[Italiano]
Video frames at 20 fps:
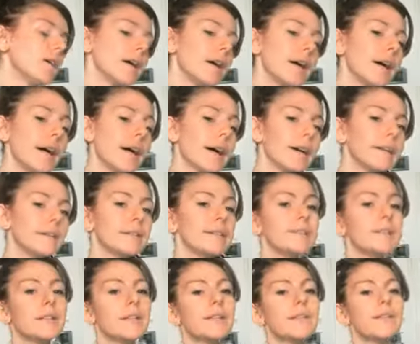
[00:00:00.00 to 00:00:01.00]
Eh,
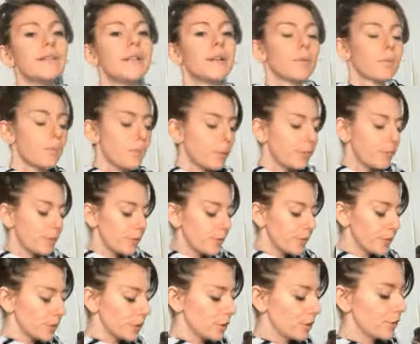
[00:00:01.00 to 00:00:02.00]
devi venire un po' più
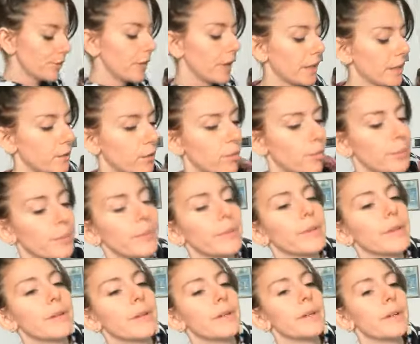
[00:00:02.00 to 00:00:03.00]
vicino, niente.
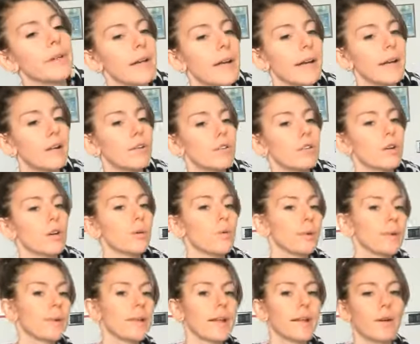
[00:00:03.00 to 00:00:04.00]
Eh, lo so che vuoi
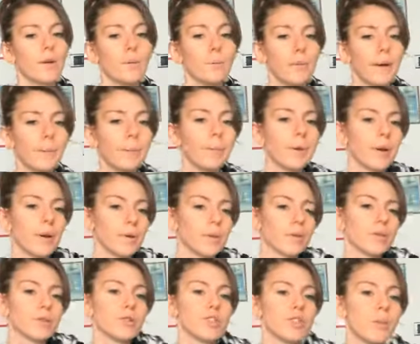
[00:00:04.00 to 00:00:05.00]
stare con me, però non
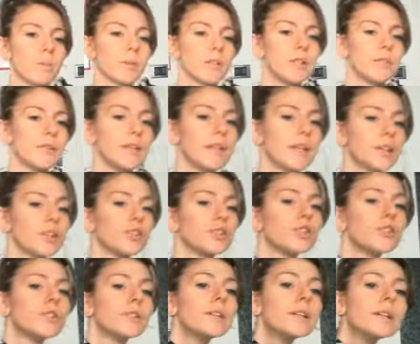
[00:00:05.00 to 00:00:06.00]
riusciamo a dividerci
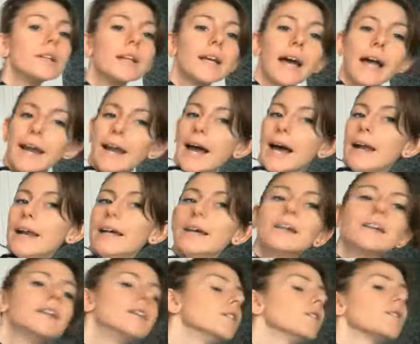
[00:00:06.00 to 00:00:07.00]
così il canale.
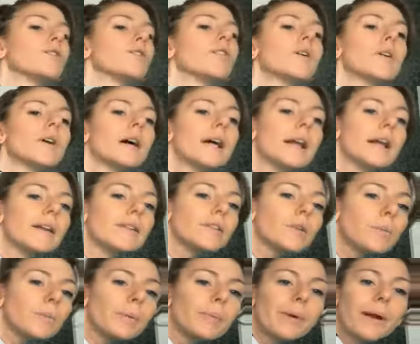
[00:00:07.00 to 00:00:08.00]
Devo fare un canale solo
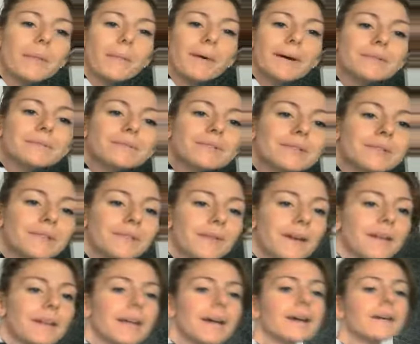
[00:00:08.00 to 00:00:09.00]
per parlare, ma ti si
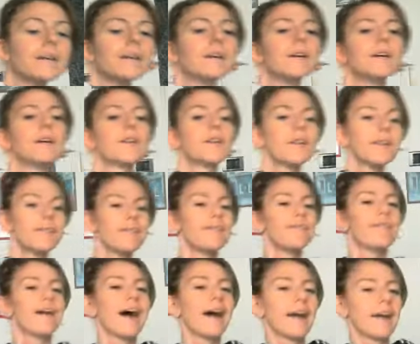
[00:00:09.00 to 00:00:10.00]
vede? Che
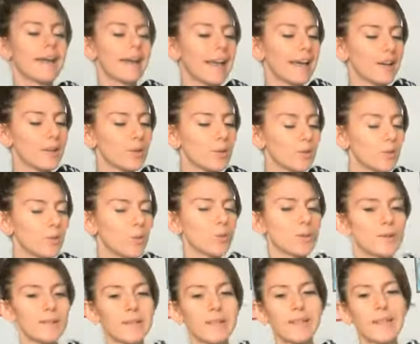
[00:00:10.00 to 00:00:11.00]
fai? Che
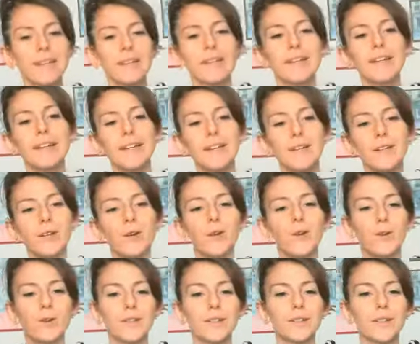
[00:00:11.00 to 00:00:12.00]
annusi? Io con
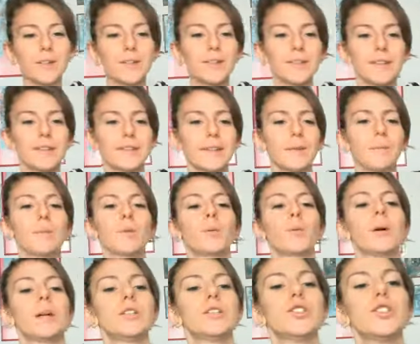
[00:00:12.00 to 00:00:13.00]
questa cosa sembro
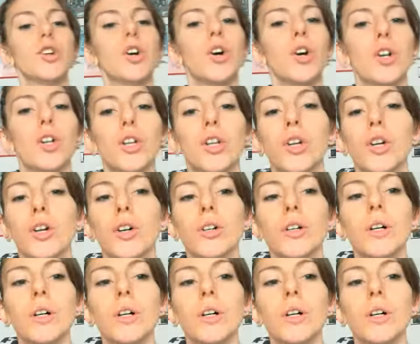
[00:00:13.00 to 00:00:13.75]
malgioglio.